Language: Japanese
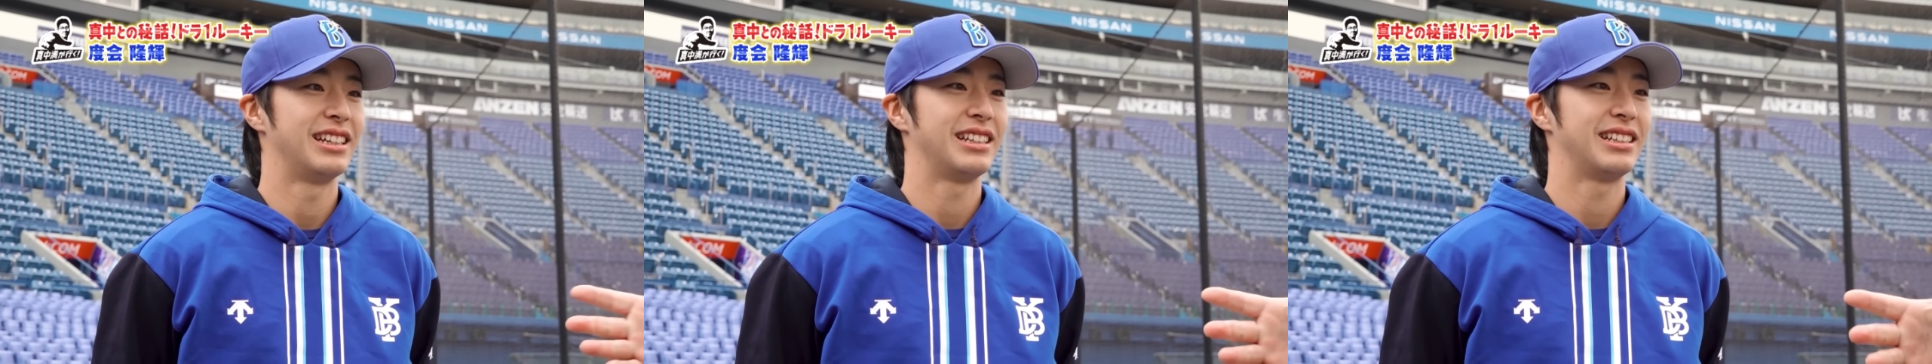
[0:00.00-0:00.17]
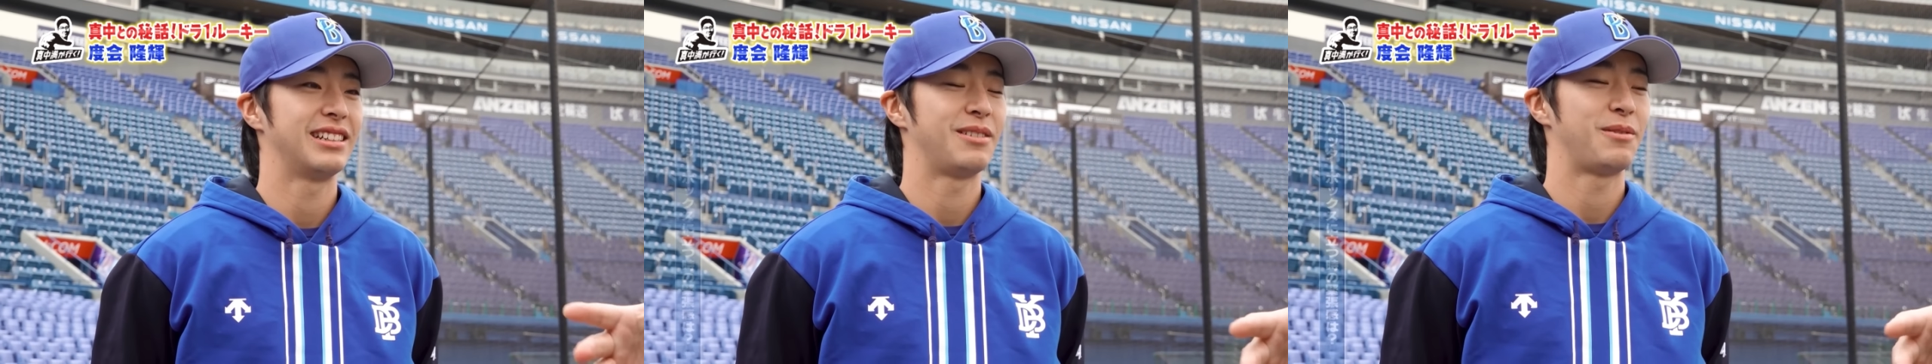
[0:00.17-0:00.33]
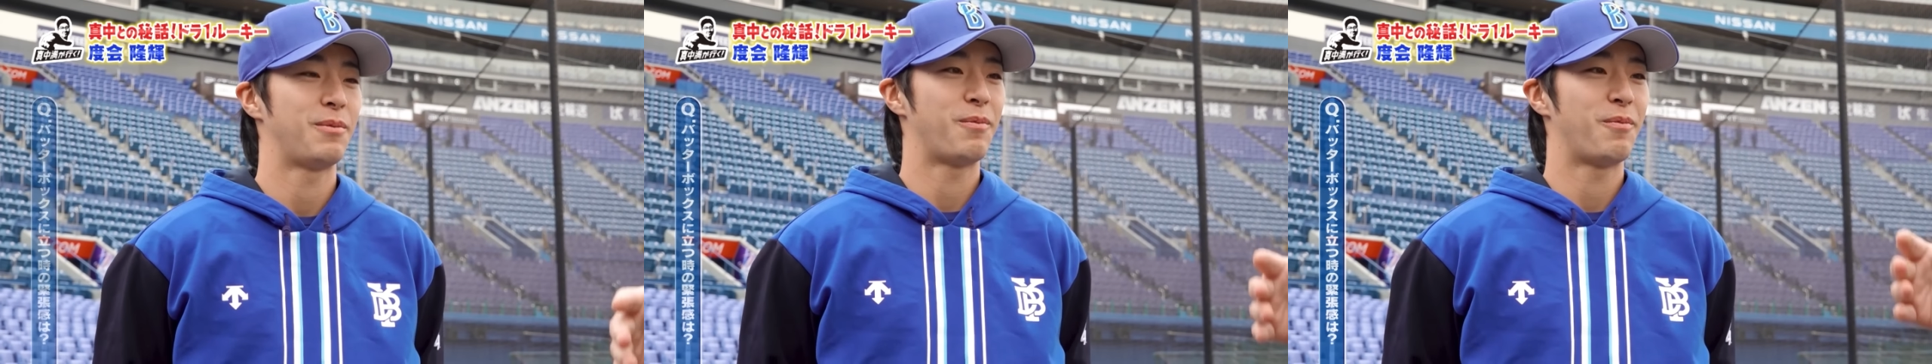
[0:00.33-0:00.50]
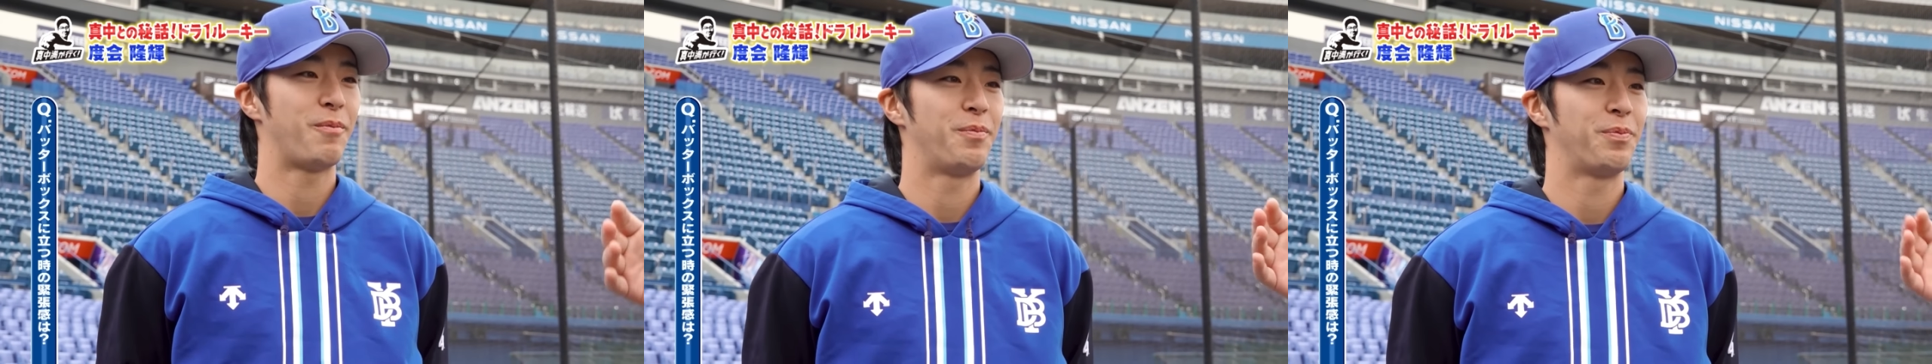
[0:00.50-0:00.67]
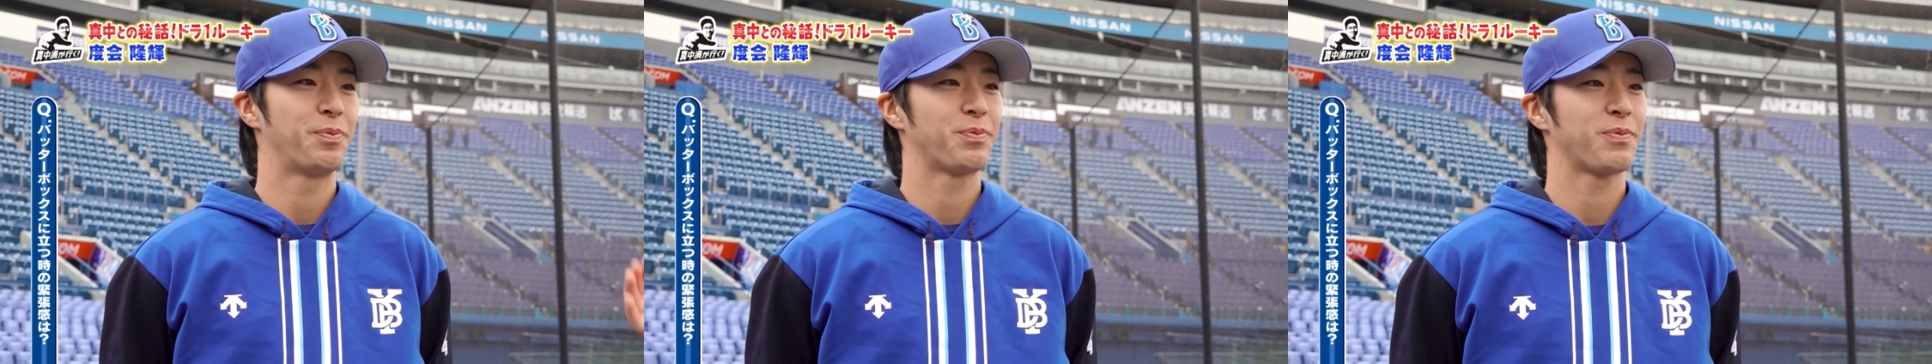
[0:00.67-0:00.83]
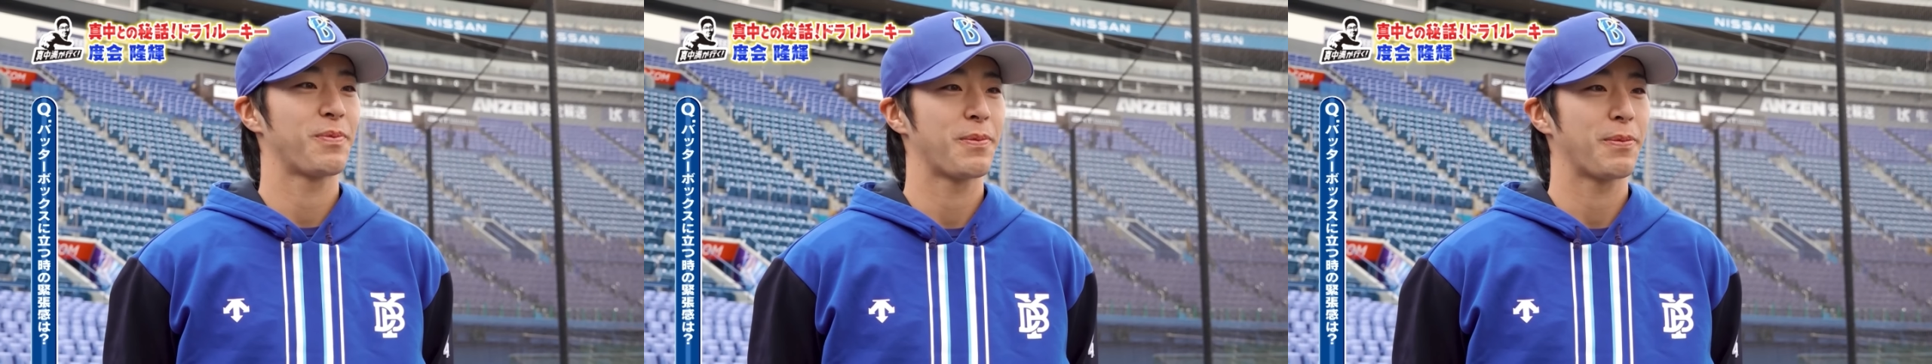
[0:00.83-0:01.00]
で
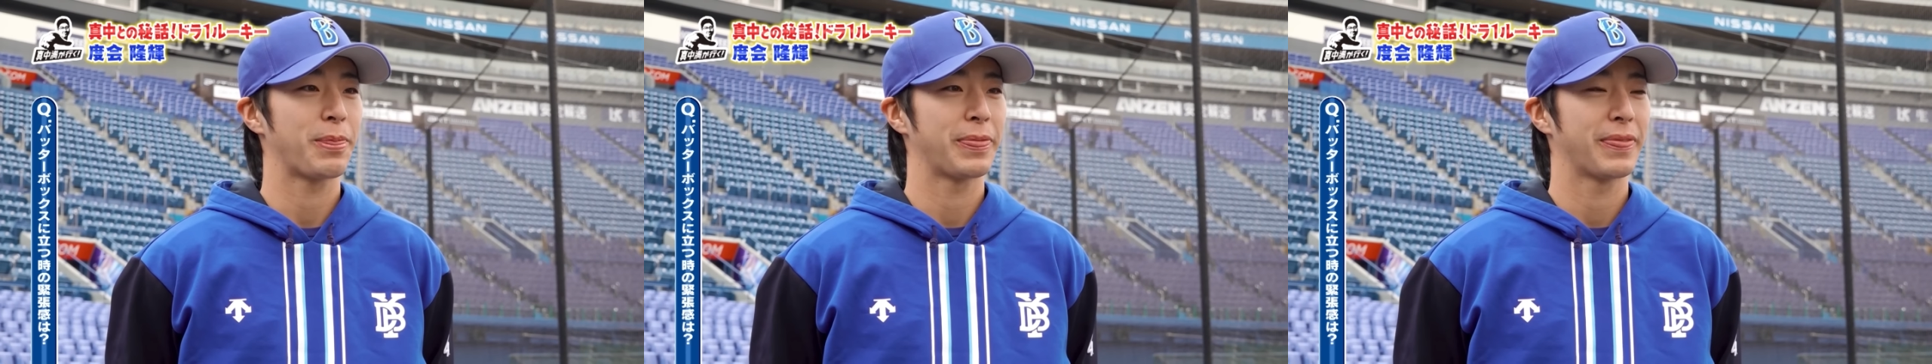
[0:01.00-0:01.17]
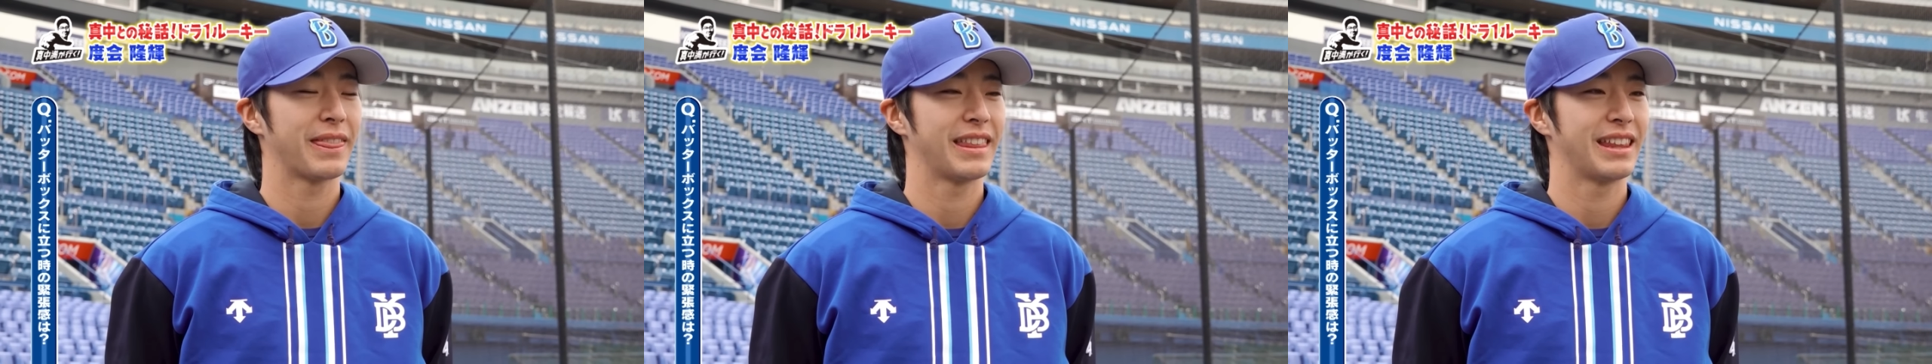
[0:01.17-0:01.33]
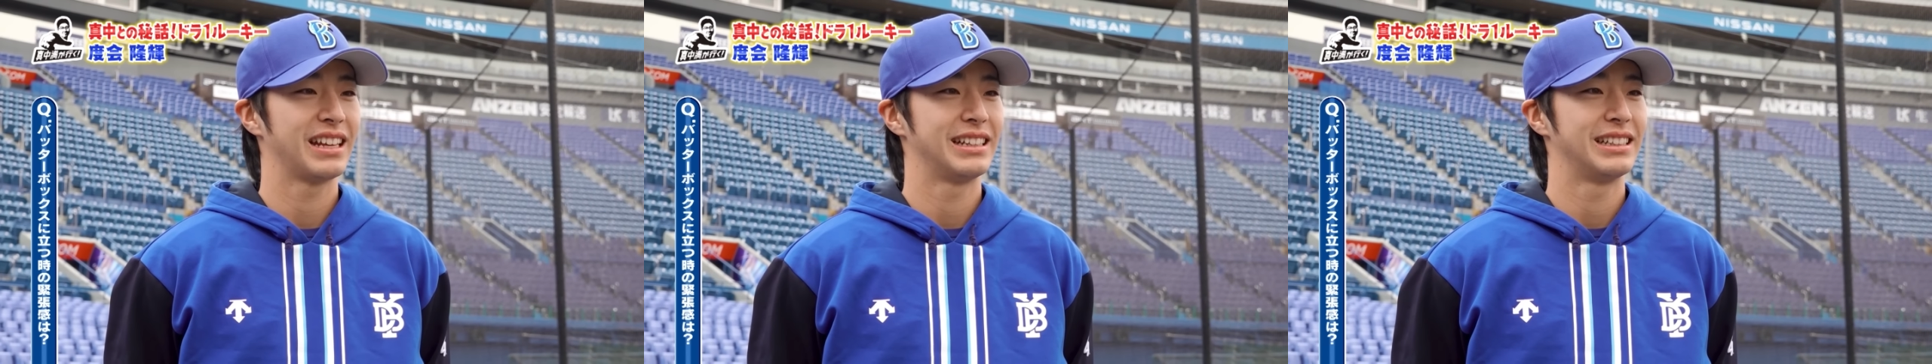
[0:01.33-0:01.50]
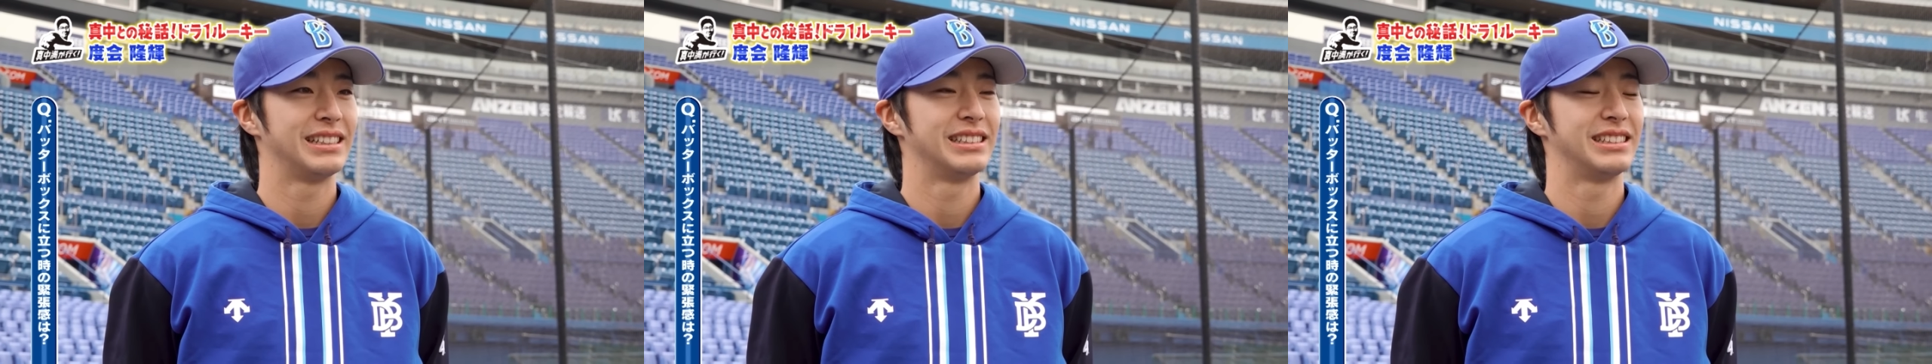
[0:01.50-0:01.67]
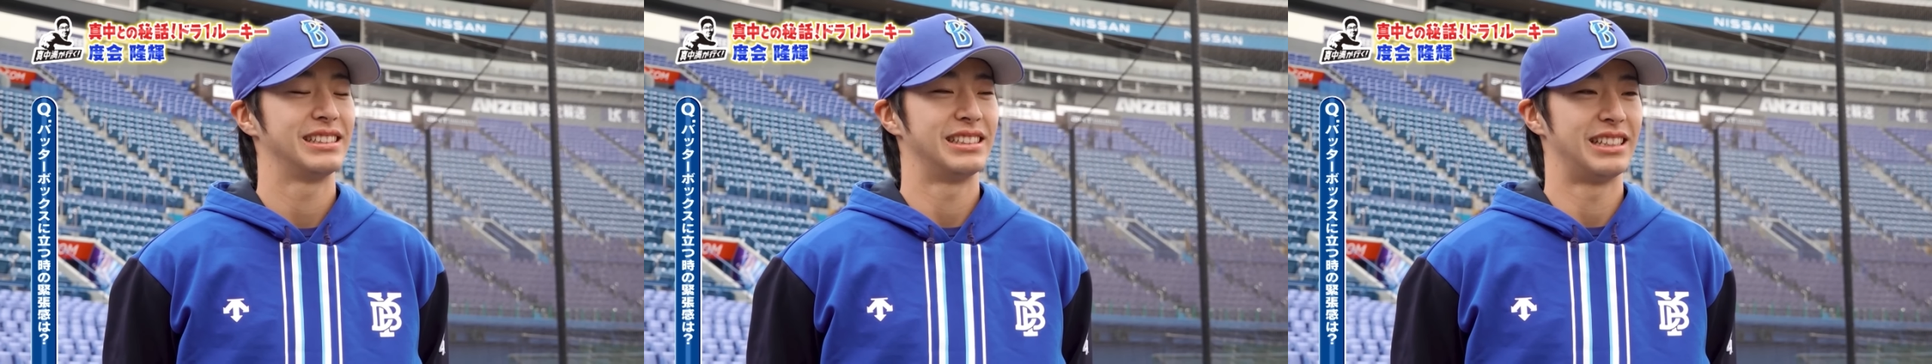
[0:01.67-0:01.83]
バッターボックス立つ瞬間とか、